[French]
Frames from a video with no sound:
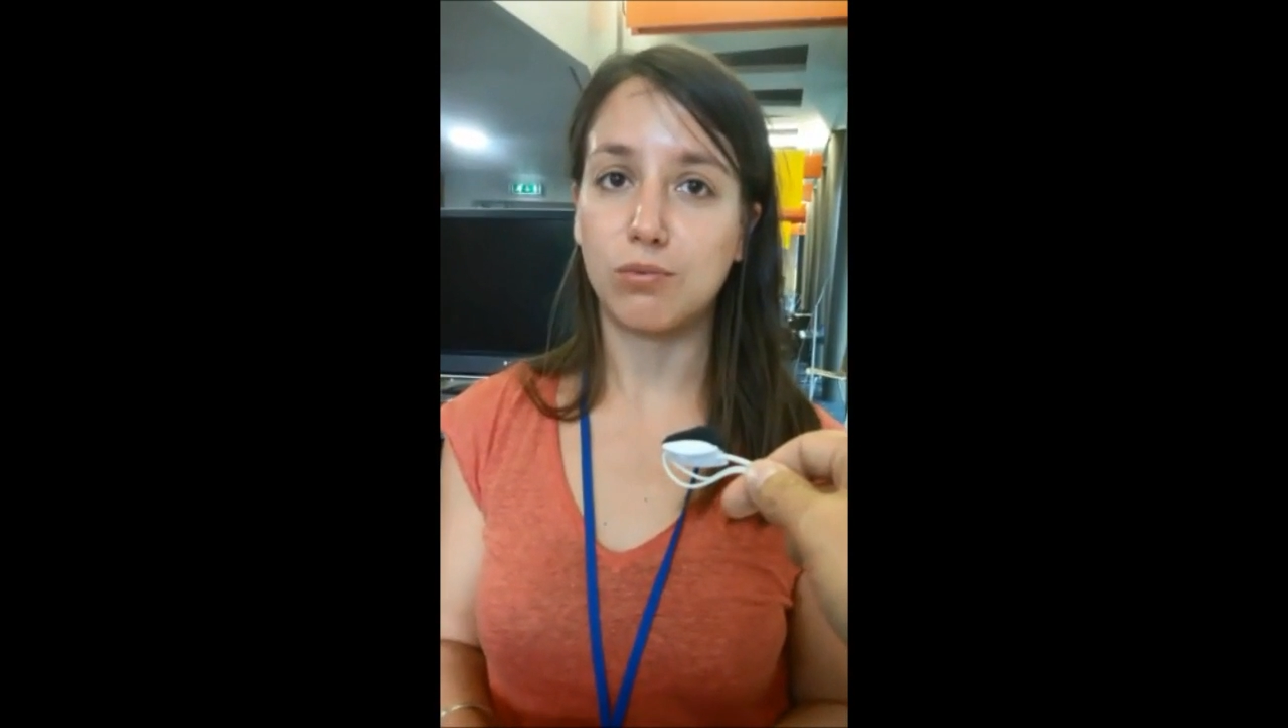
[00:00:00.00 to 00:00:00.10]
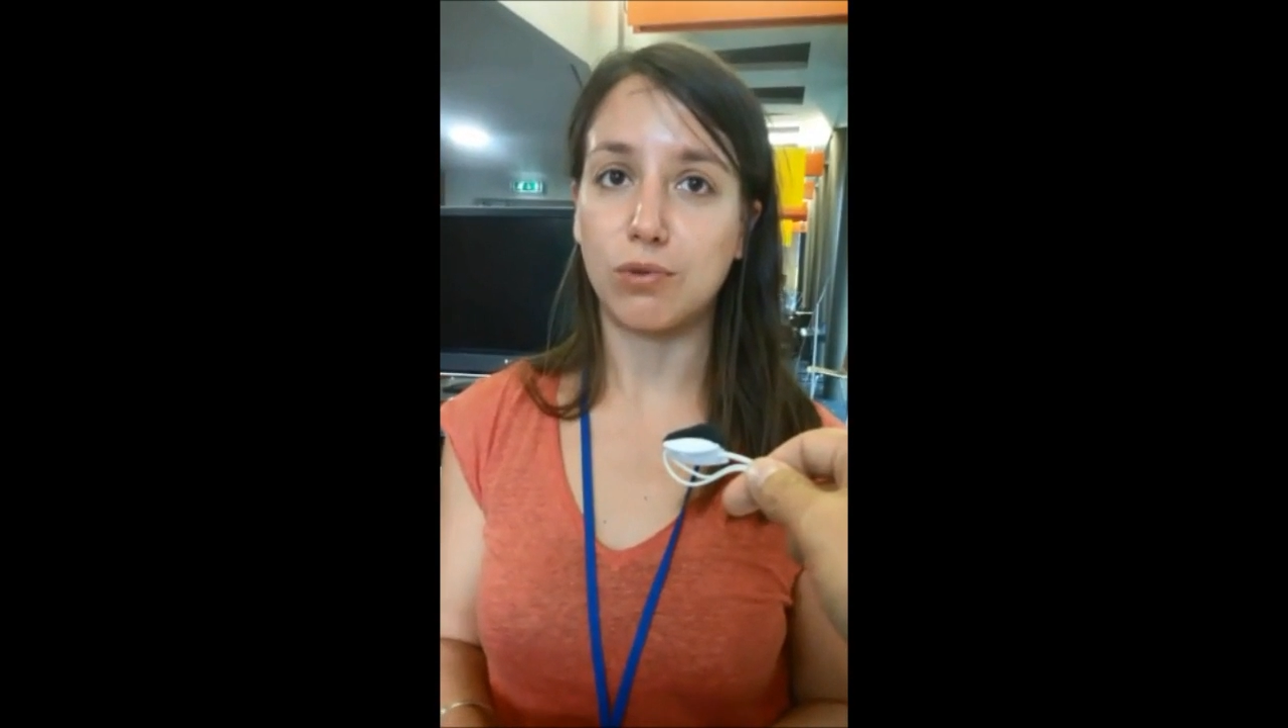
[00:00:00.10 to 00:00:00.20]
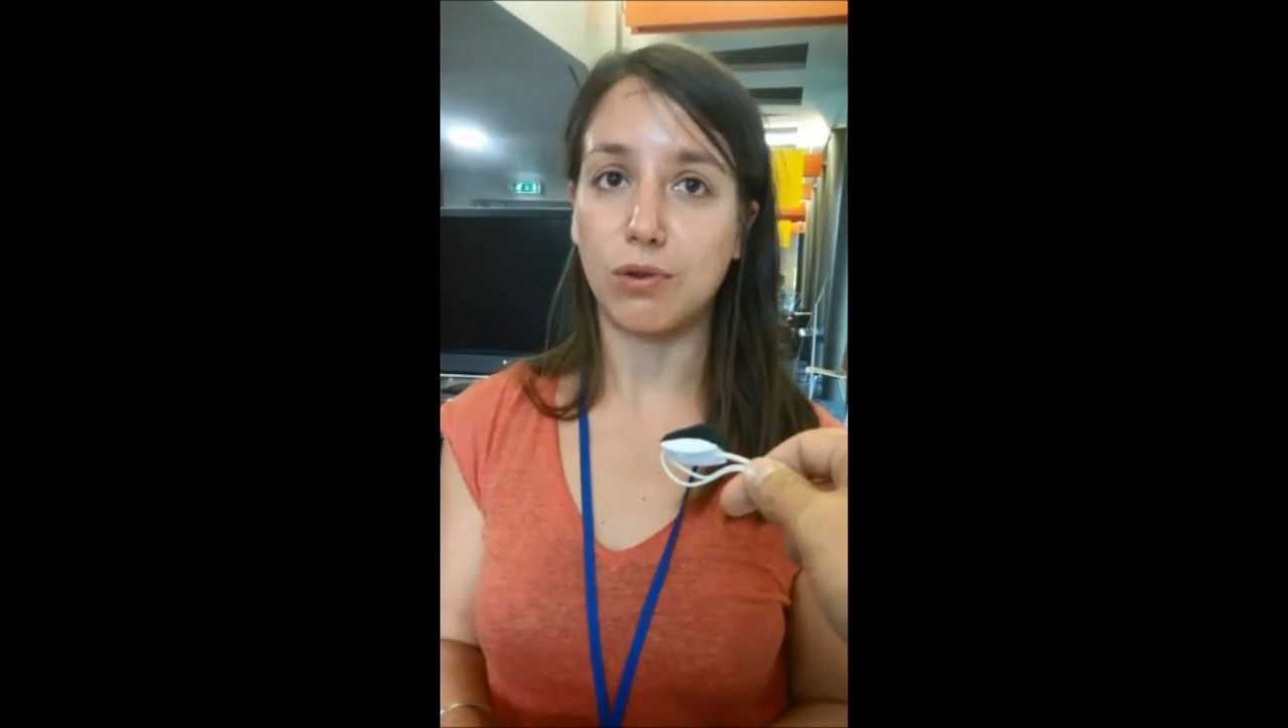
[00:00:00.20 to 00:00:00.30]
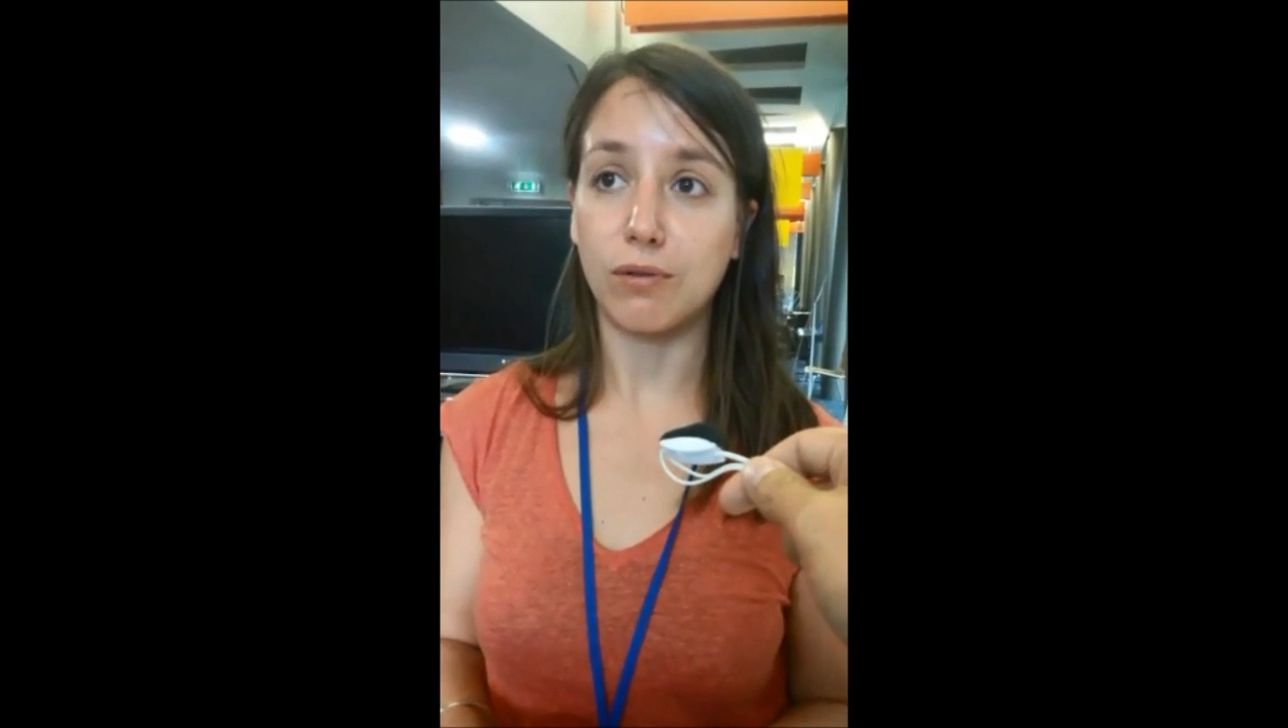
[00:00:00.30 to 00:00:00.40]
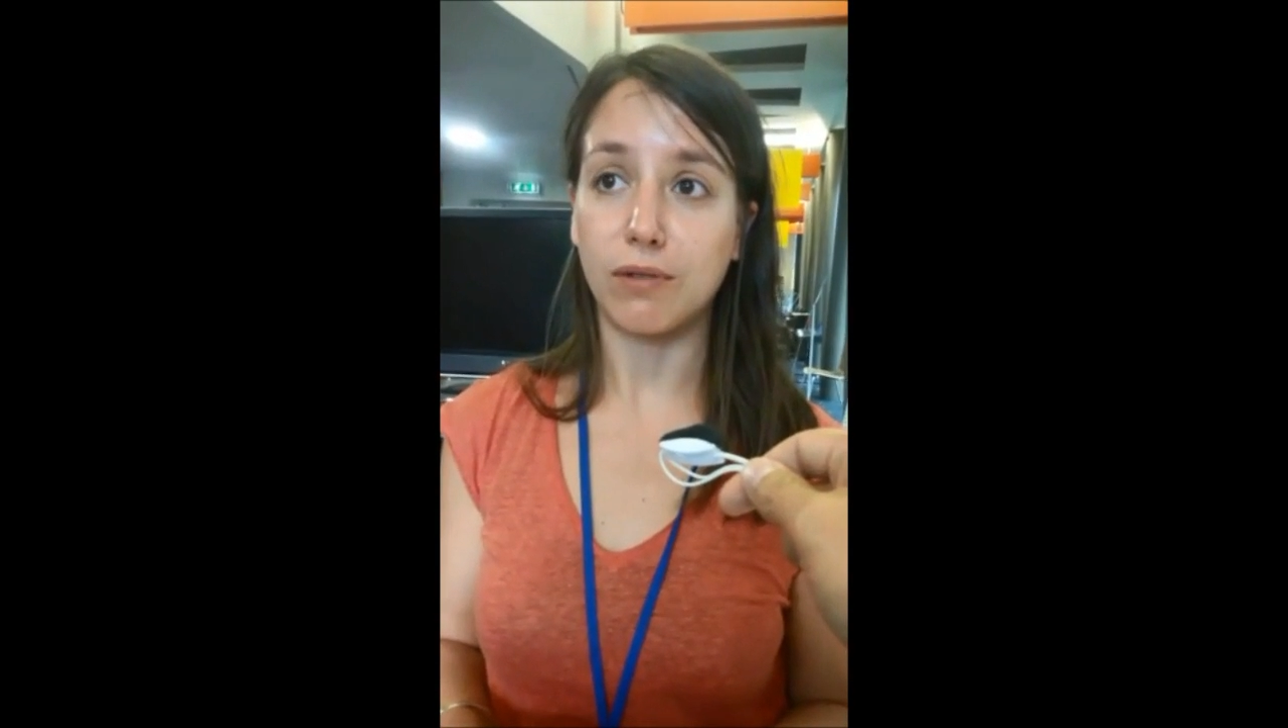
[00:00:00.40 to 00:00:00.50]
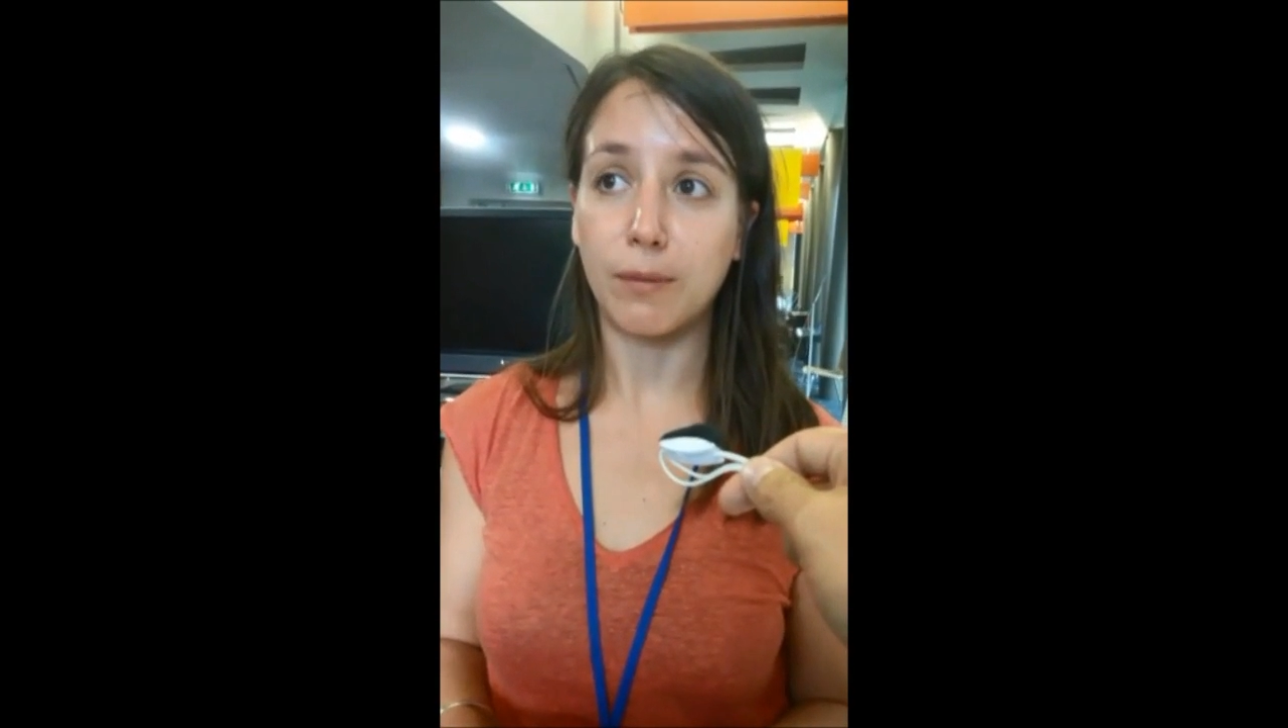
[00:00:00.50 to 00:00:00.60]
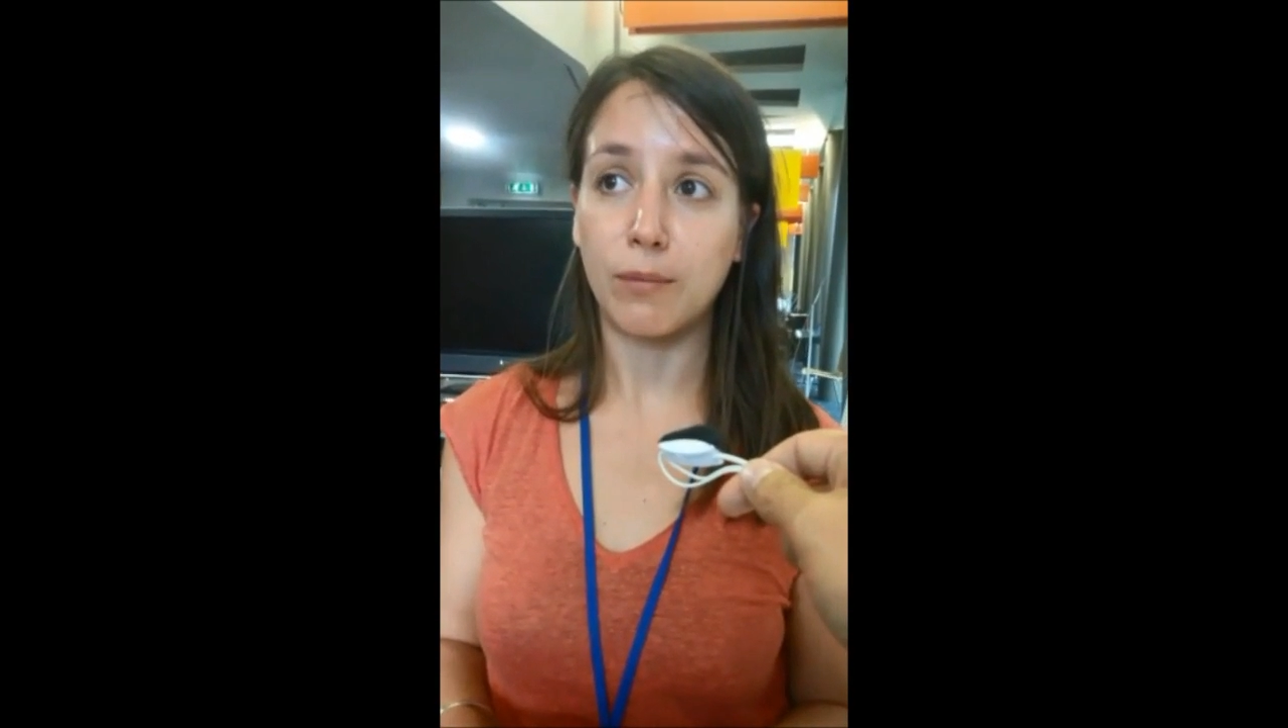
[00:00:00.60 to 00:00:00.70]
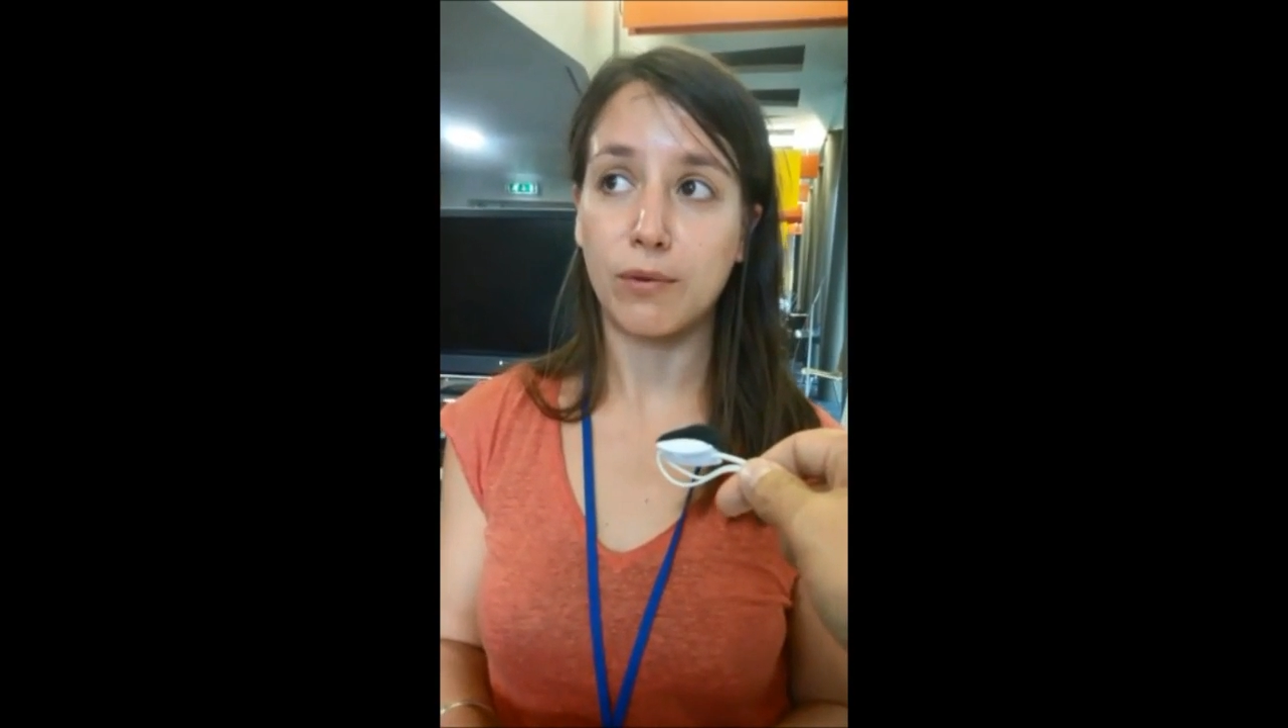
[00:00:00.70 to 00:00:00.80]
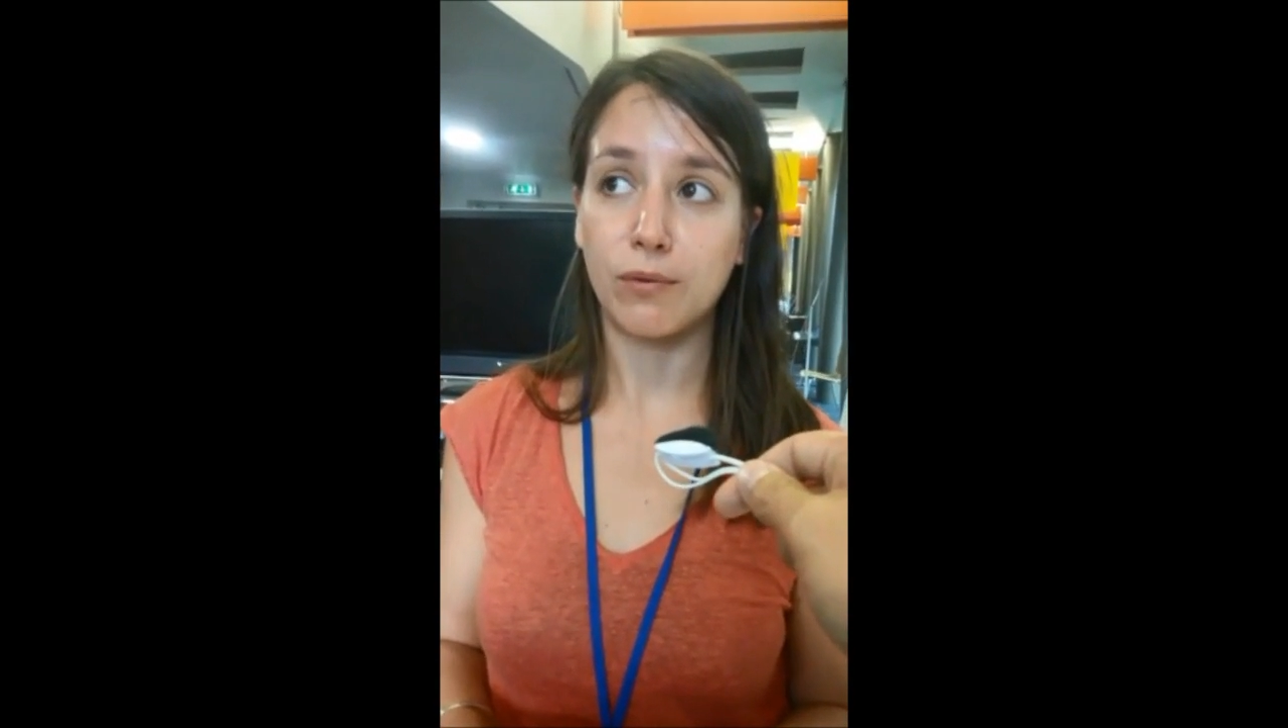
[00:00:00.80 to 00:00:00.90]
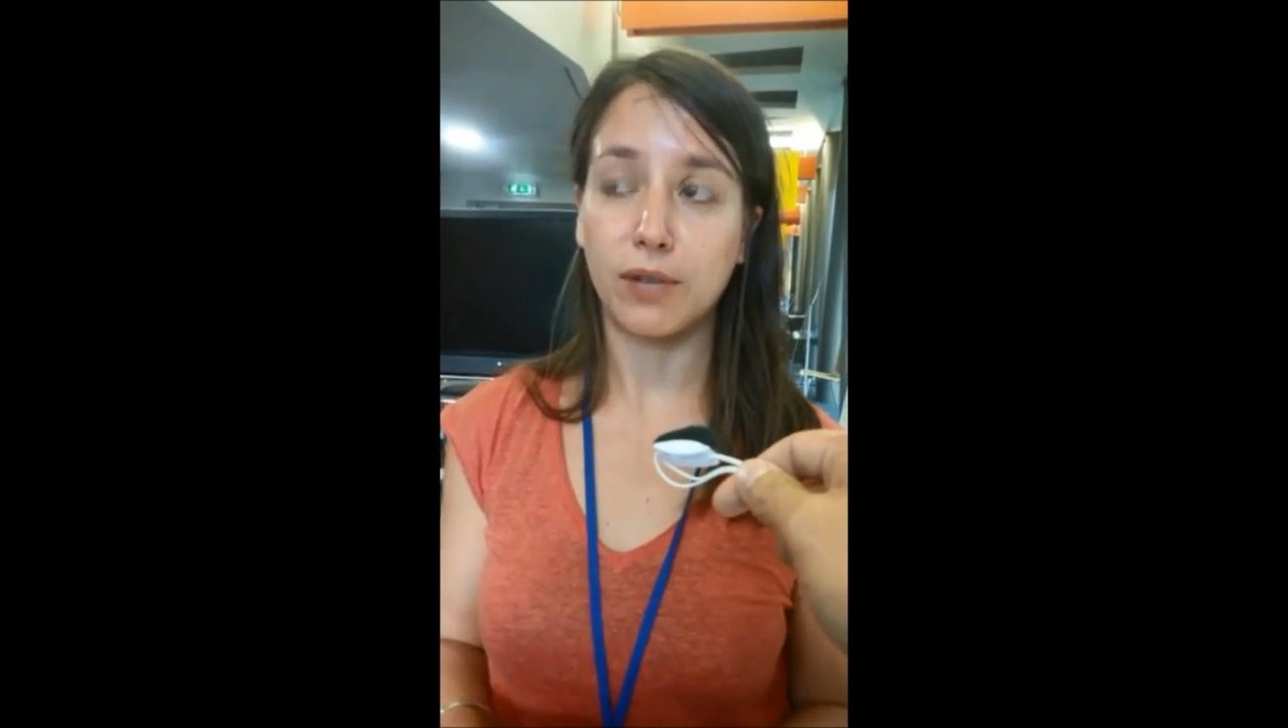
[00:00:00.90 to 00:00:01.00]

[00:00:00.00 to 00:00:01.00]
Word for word: pour vraiment